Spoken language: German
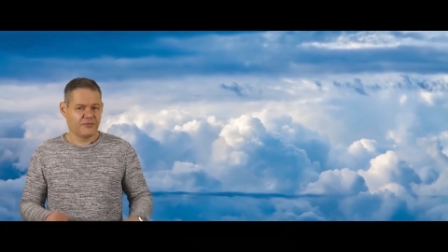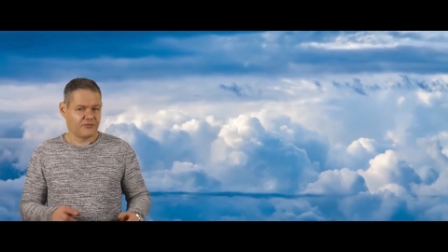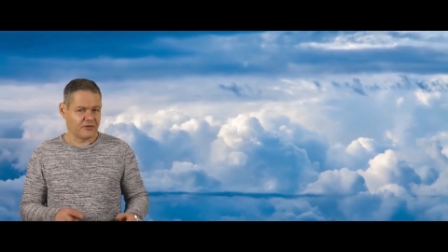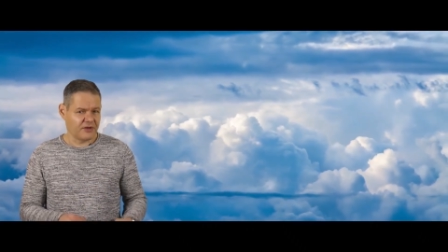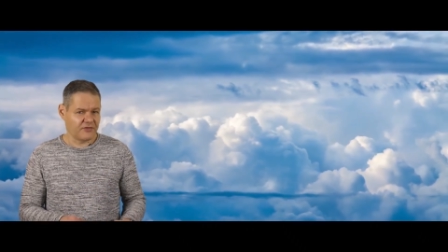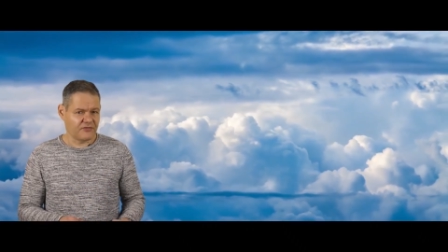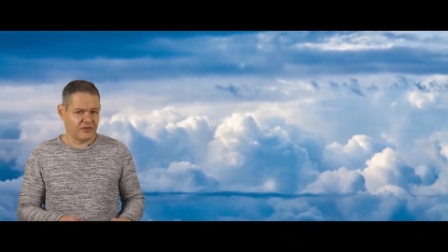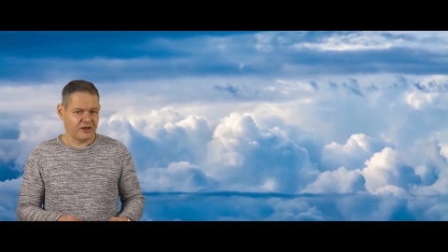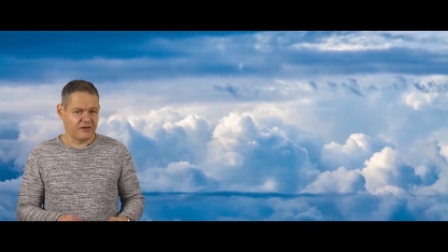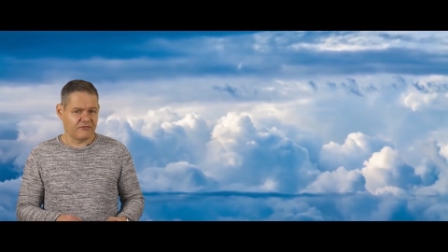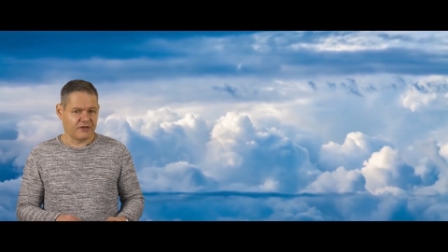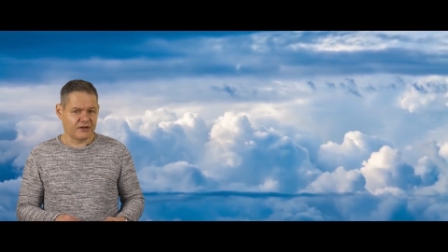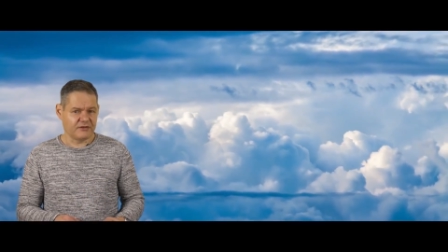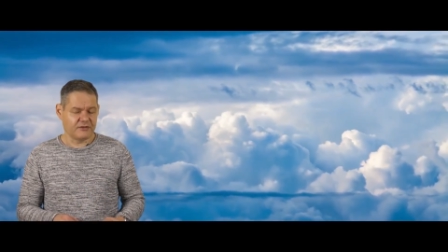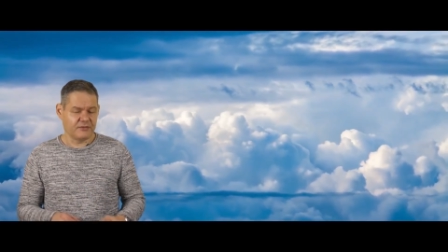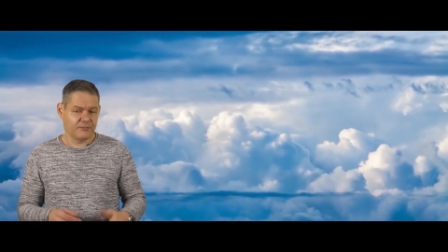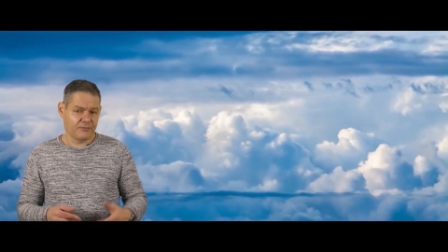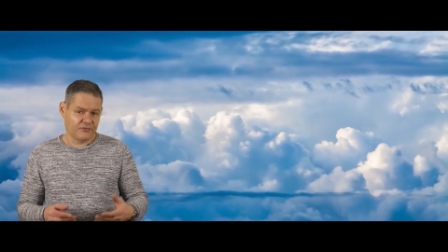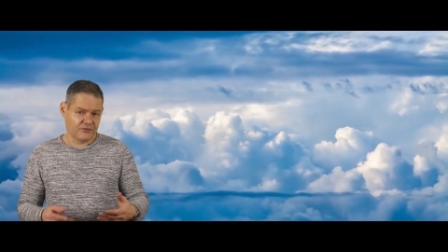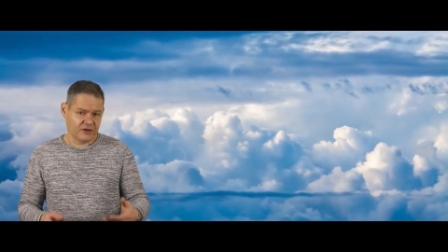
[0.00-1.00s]
Besonders
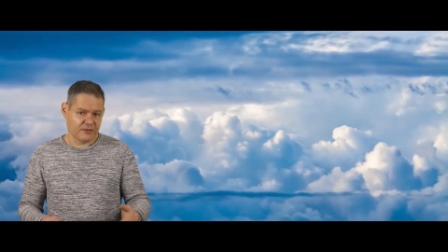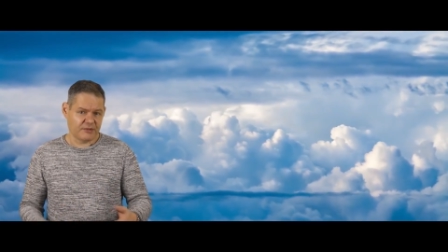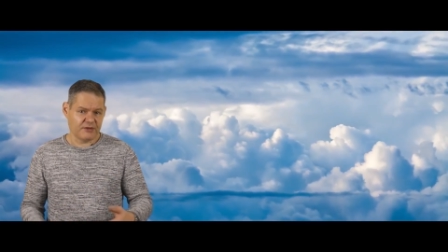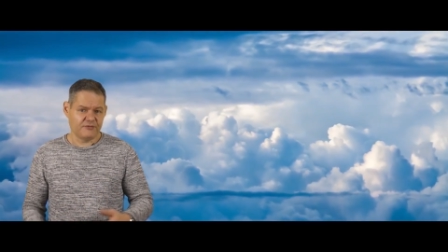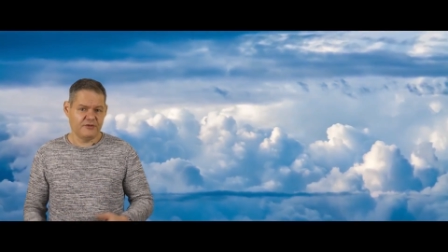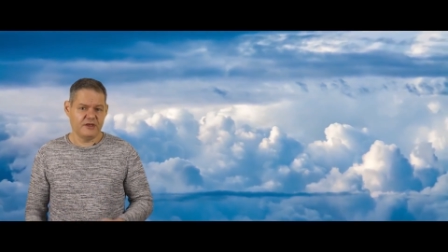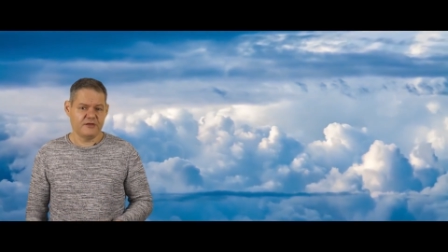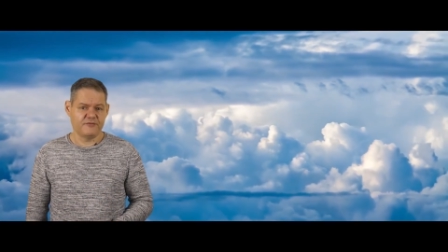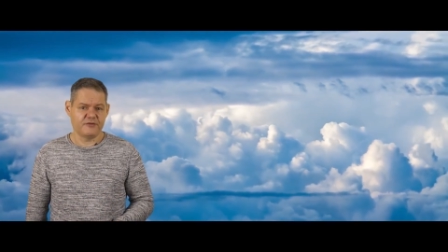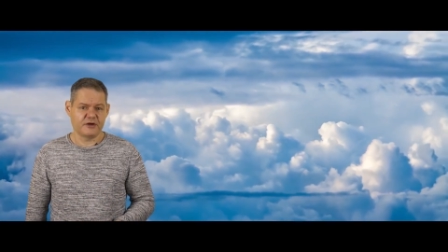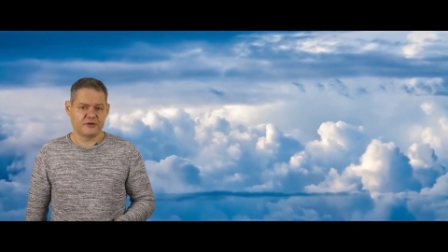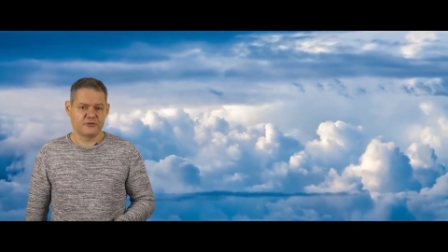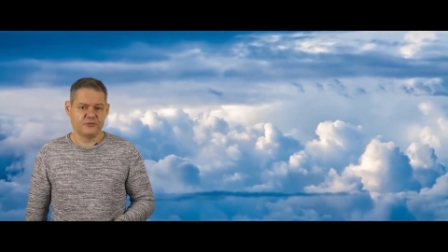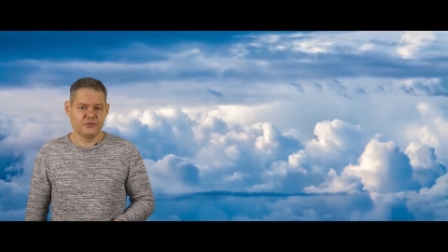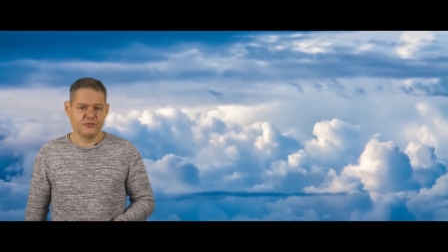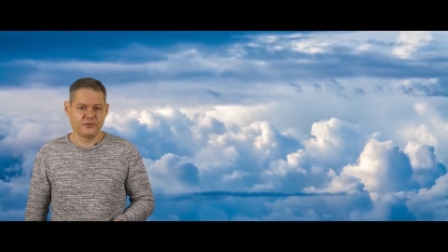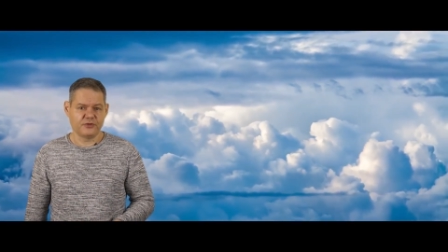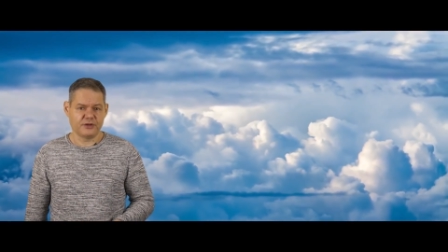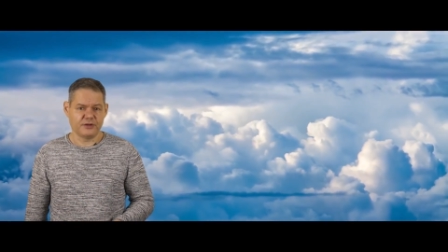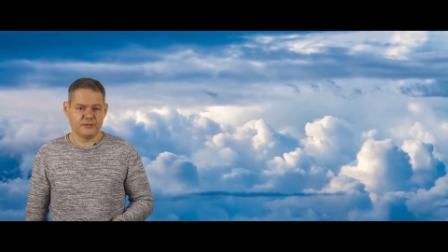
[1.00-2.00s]
relevant sind dabei vier
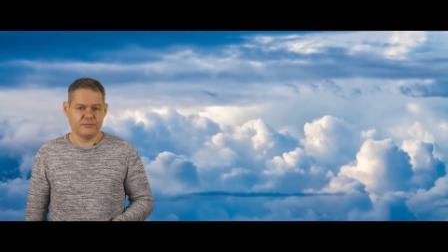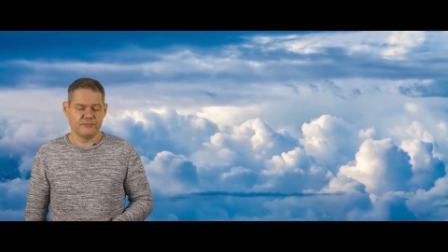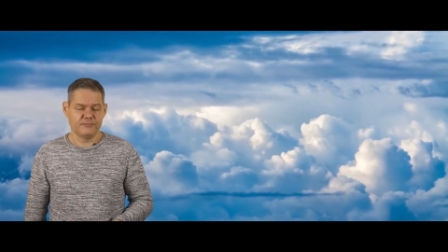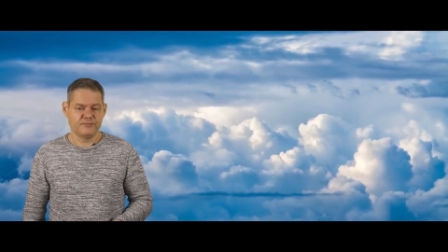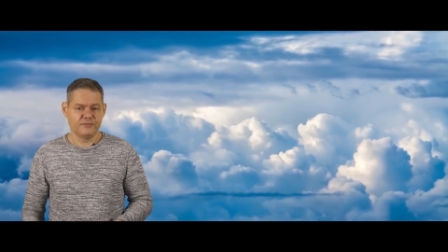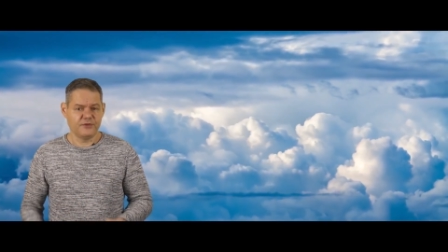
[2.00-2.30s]
Faktoren.